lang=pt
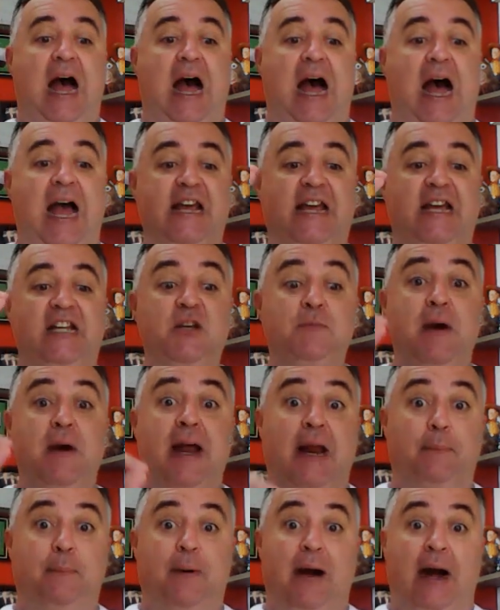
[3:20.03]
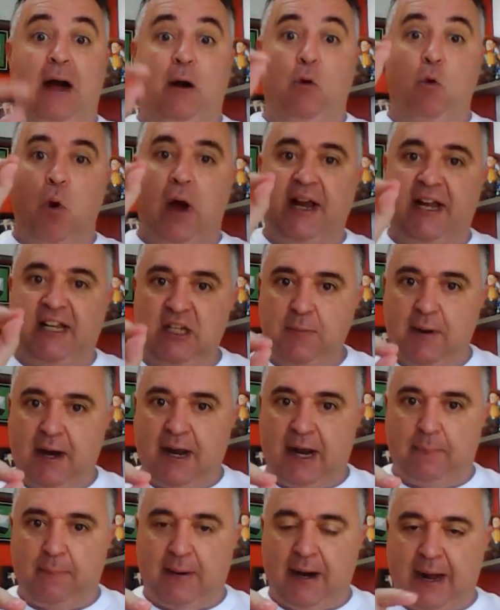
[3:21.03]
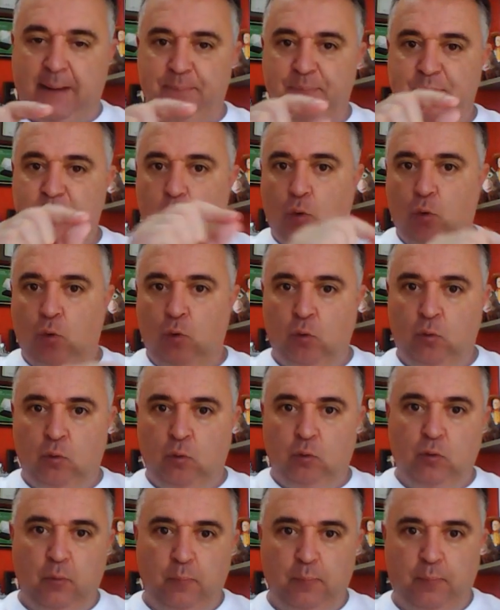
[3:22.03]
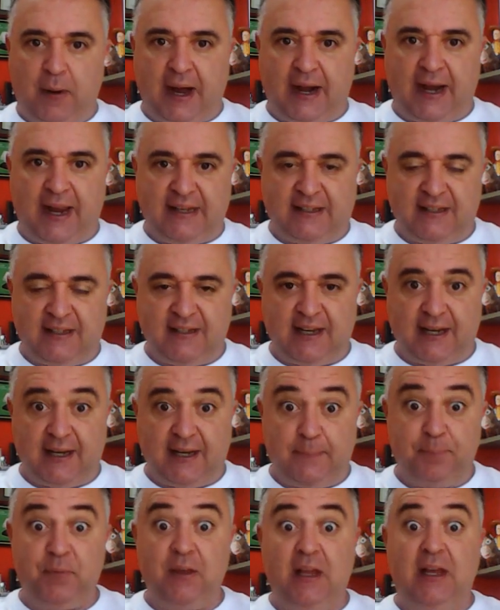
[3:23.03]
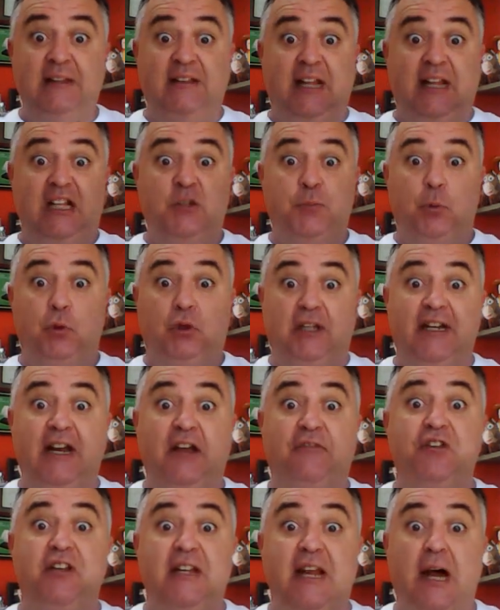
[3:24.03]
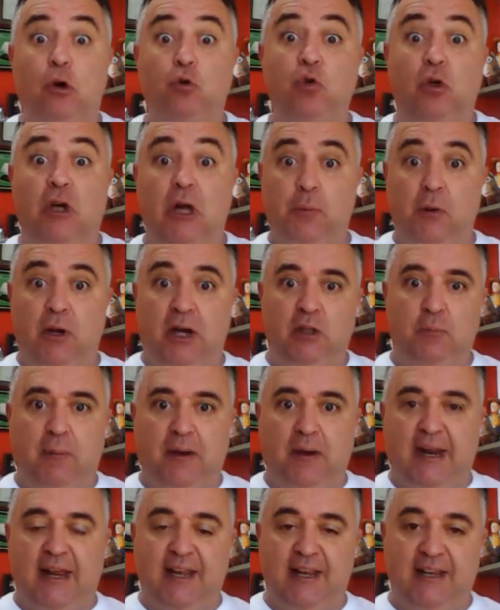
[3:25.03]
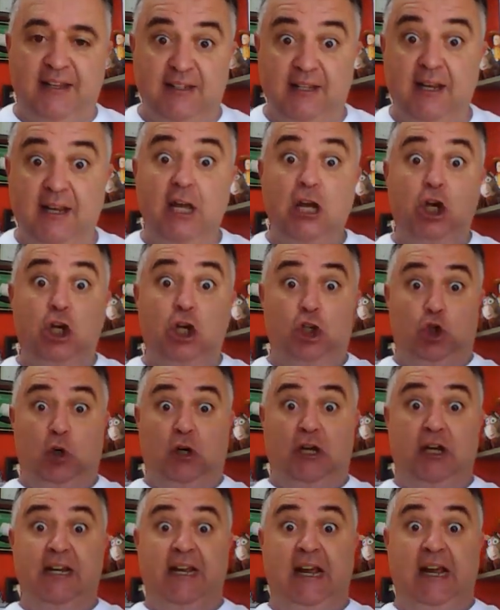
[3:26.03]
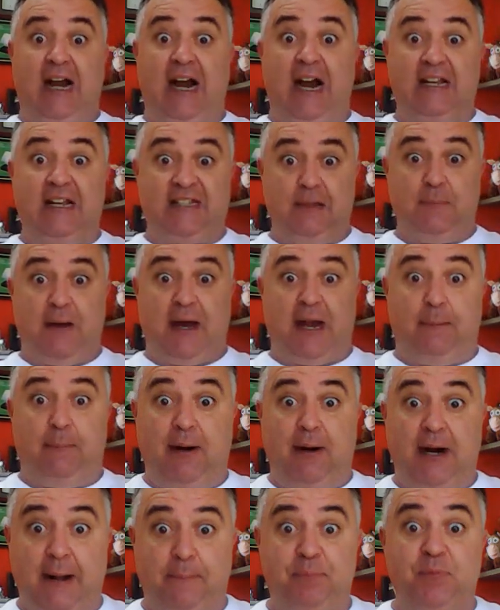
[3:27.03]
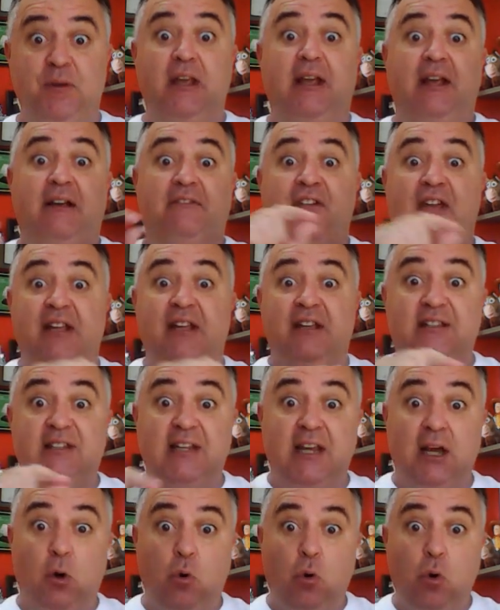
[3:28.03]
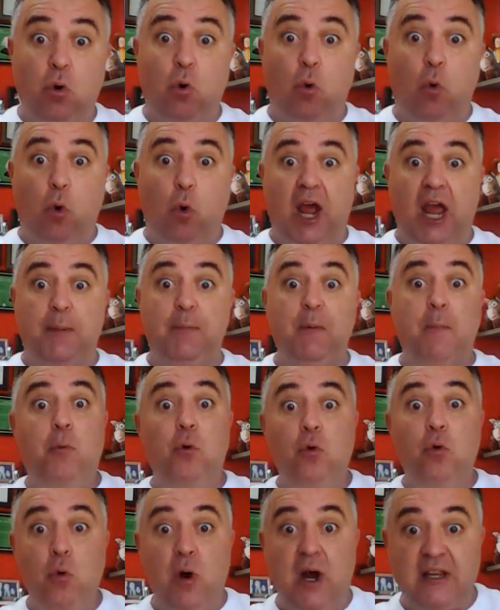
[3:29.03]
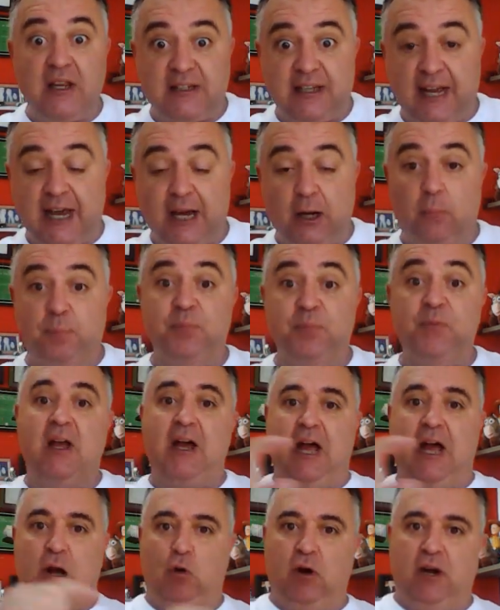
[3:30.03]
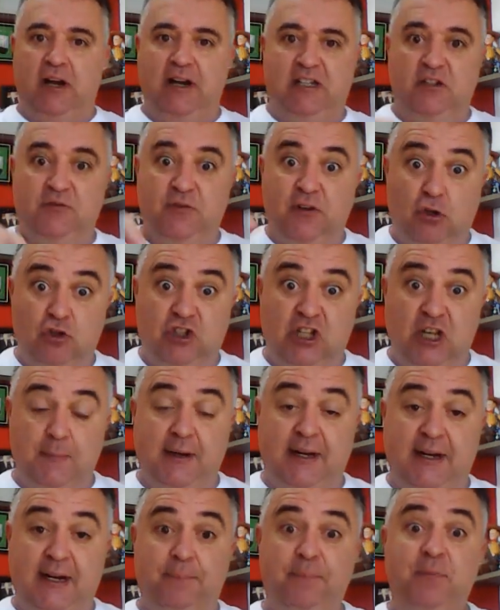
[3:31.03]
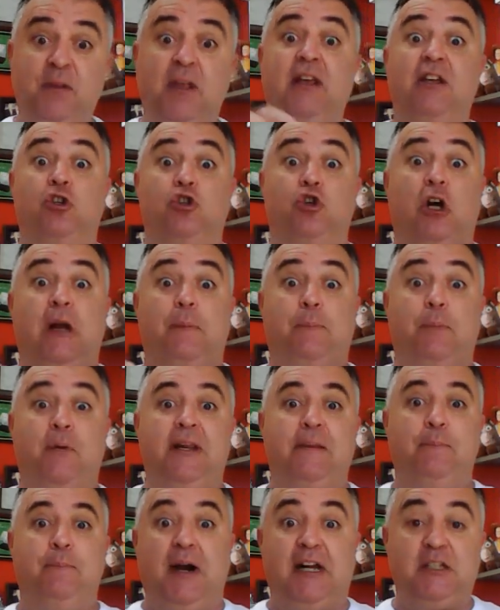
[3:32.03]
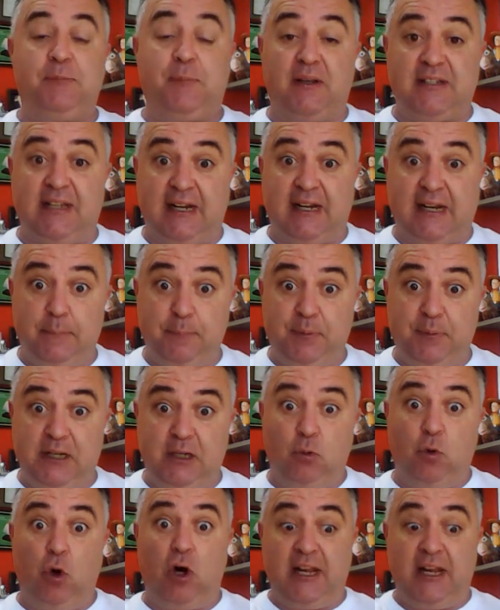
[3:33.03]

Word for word: Águia de Marabá. O Águia de Marabá, um parênteses aí, está disputando a final do Campeonato Paraense. Jogando em casa em Marabá, venceu o Remo por 1 a 0. Agora, nesse final de semana, joga pelo empate para ser campeão.